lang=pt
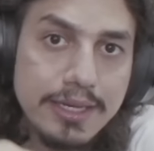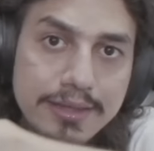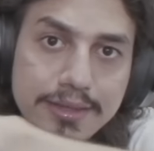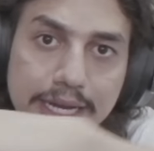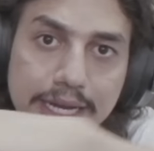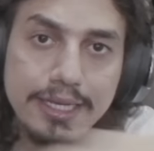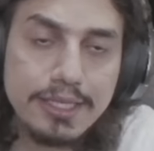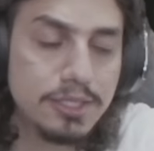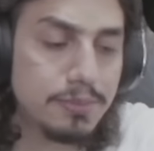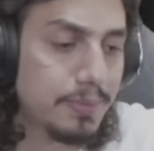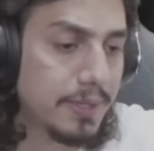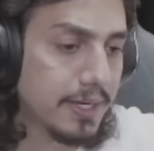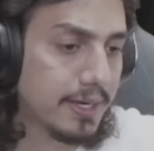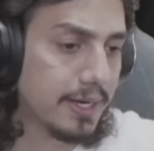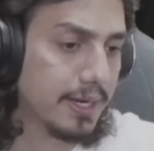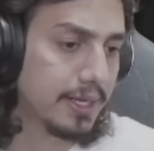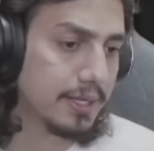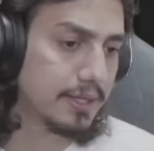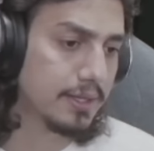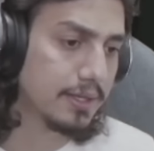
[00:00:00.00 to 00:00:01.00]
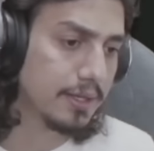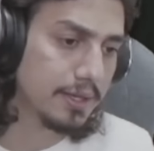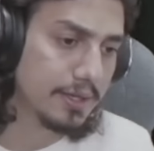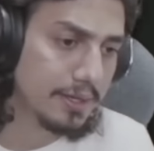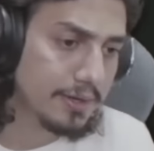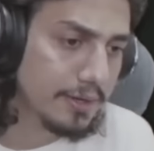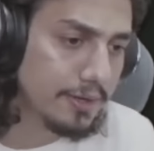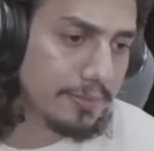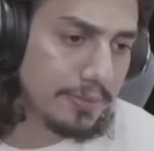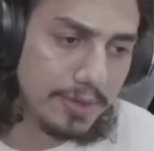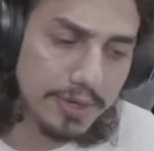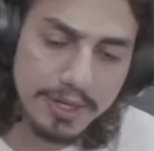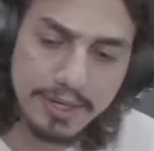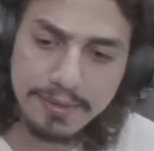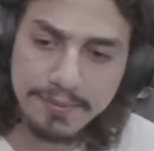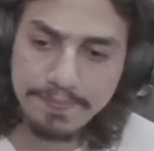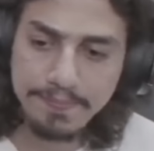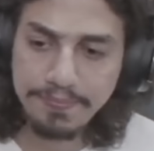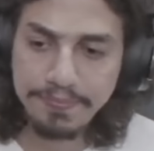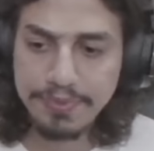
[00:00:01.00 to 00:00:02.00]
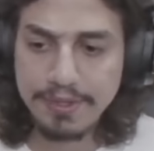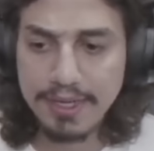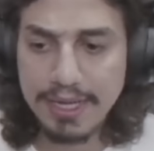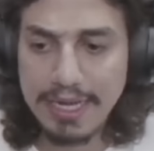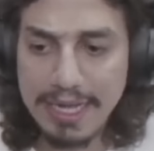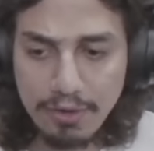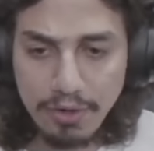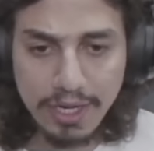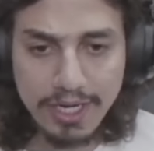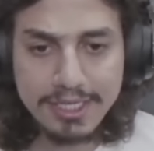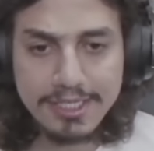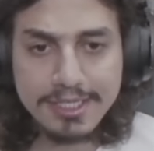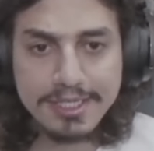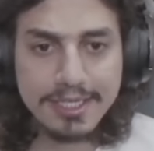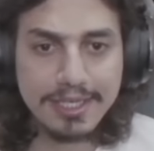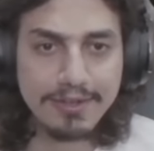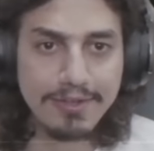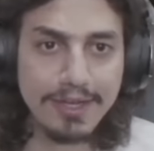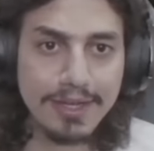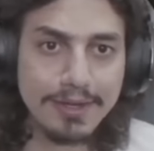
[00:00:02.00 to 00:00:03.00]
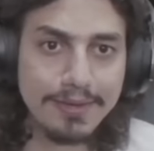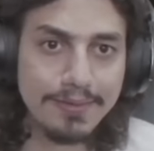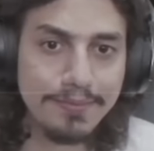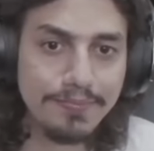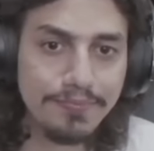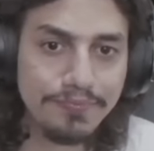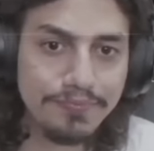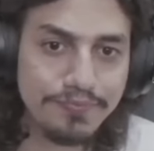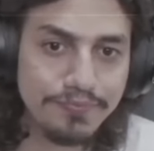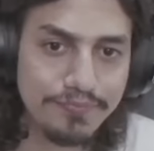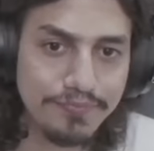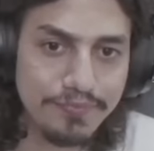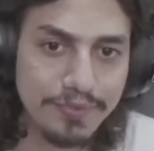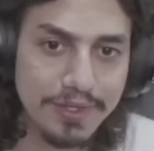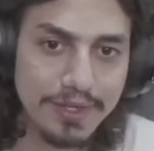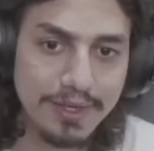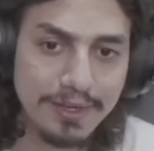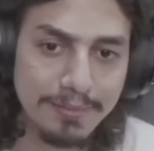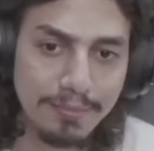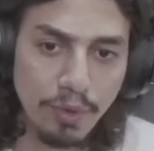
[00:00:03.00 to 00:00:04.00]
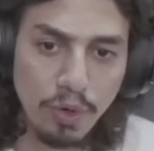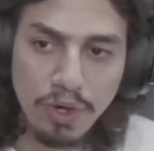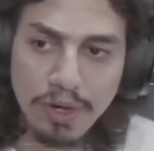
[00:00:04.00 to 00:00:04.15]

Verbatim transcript: tá explicado. Vambora. Agora sim, ó. Boa,